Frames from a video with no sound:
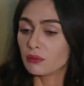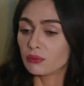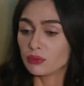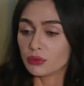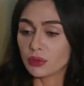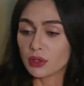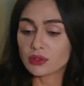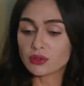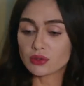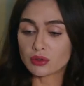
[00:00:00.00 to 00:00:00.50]

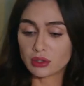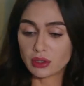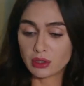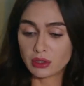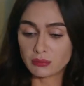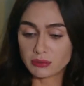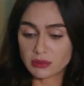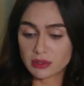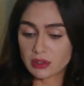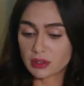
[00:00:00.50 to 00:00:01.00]
Bundan sonra
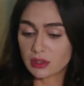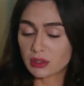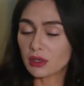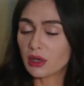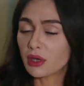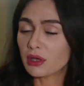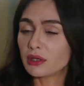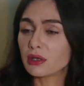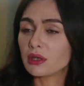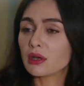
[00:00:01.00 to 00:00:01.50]
ikimizin de
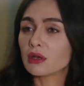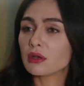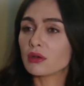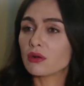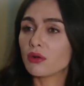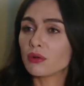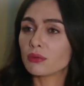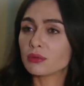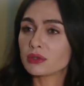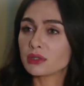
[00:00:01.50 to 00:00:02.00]
daha dikkatli
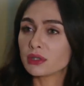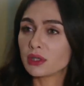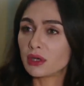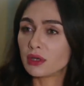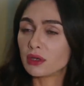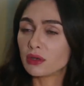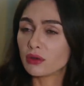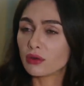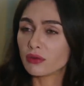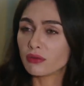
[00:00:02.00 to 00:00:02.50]
olması
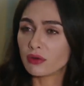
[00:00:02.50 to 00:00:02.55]
gerekiyor